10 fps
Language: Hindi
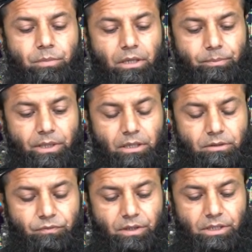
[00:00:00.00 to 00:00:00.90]
के
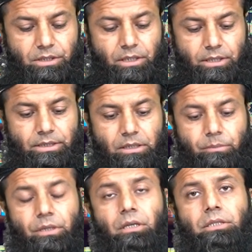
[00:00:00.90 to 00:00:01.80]
पास फ़रिश्ते आने से
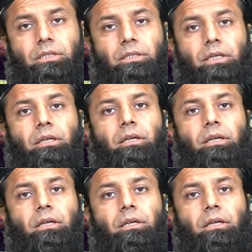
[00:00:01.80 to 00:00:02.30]
कबल हज़रत